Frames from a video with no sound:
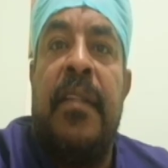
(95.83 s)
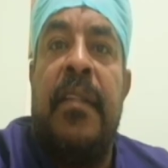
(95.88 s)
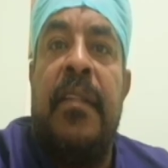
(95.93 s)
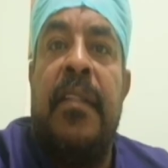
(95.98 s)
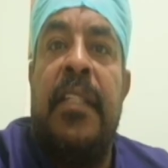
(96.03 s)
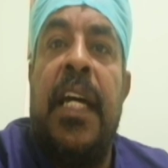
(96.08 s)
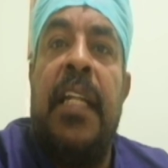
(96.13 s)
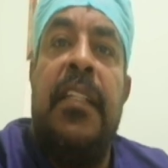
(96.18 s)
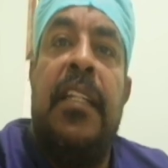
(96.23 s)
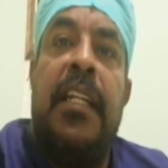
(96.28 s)

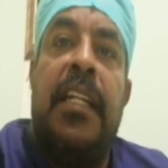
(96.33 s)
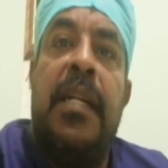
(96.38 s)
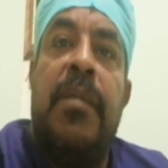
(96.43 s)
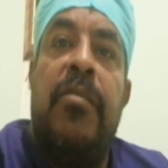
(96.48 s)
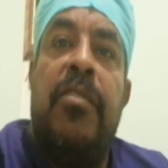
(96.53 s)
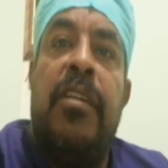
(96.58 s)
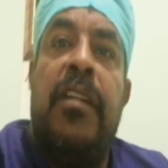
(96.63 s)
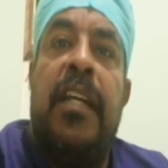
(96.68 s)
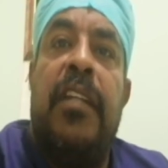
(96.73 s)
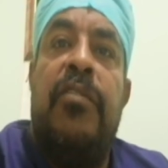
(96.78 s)
En tanto que el
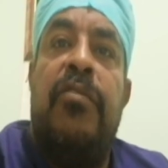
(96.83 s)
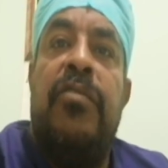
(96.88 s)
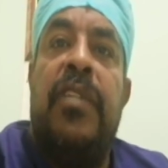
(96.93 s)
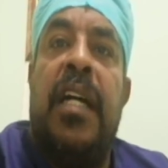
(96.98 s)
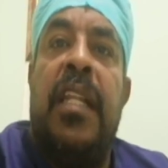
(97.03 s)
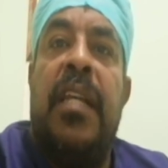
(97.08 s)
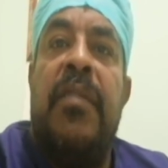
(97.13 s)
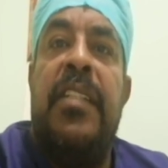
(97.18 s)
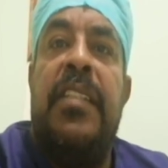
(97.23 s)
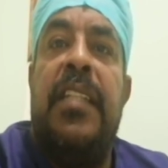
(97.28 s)
presidente de
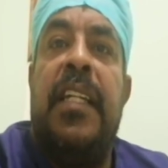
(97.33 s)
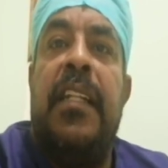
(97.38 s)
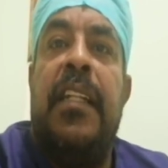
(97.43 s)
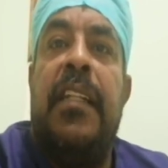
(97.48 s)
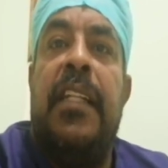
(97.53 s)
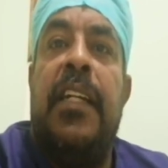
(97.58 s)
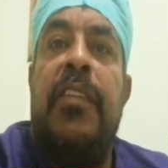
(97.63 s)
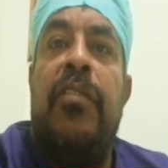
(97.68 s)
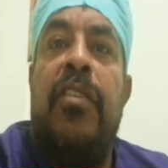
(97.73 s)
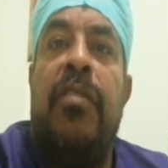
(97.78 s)
la Regional
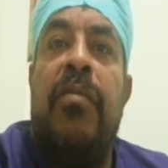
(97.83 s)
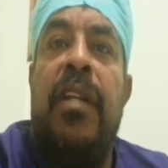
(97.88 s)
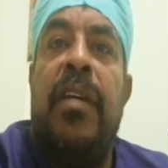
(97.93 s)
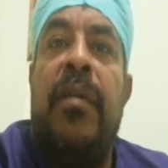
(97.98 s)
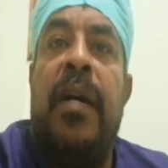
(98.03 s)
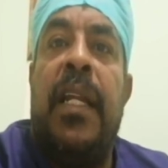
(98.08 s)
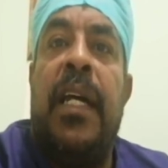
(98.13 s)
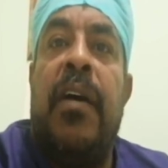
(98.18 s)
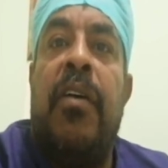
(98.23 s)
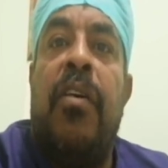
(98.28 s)
Sur del
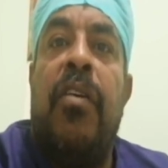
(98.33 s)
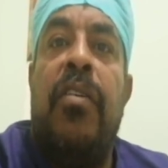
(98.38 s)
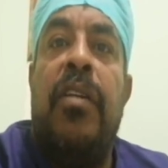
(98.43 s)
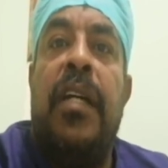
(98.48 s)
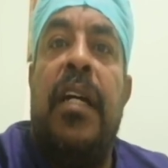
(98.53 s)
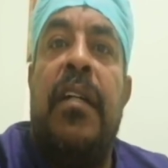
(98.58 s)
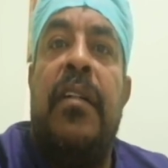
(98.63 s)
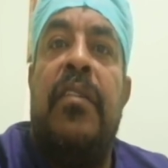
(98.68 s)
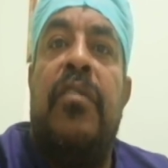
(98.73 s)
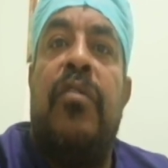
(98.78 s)
Colegio
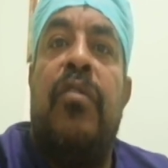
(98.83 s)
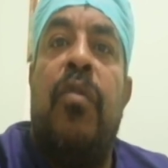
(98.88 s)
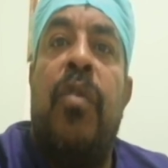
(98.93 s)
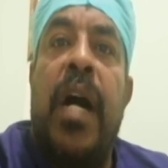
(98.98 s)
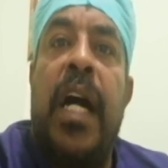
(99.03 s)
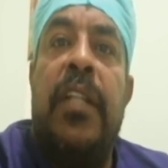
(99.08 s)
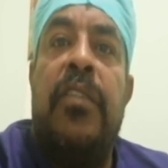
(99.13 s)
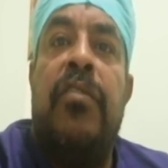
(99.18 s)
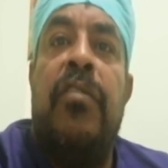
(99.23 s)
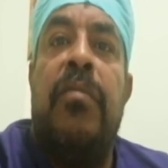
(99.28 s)
Médico
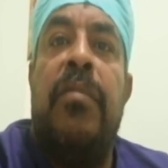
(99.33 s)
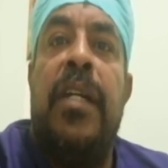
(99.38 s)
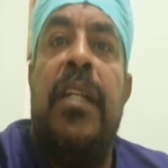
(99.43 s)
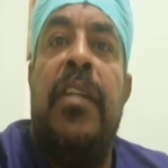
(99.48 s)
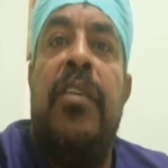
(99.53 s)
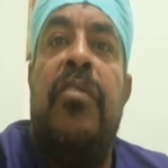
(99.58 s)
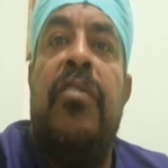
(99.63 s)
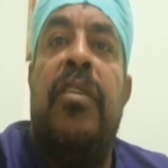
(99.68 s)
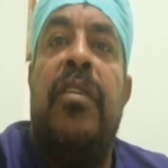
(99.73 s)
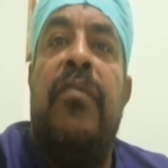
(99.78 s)
Dominicano,
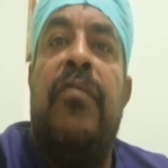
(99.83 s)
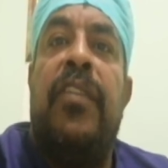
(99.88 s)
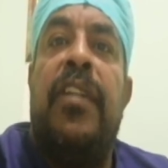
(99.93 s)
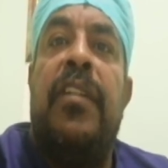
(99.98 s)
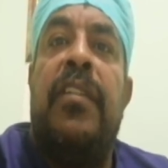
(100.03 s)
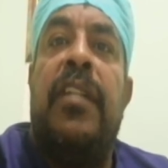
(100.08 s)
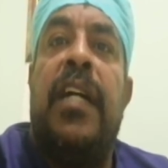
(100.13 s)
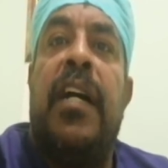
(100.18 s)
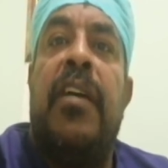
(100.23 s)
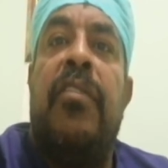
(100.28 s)
Ángel
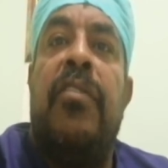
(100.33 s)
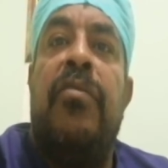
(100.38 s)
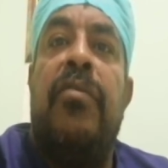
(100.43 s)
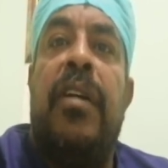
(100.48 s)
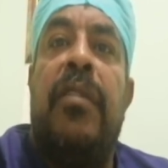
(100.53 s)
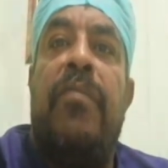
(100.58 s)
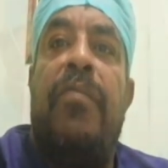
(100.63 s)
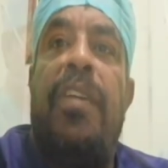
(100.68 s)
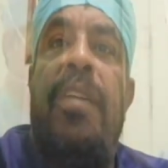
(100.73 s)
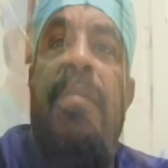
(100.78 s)
Mateo,
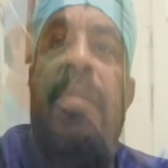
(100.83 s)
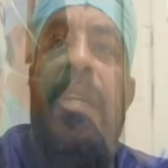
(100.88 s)
explica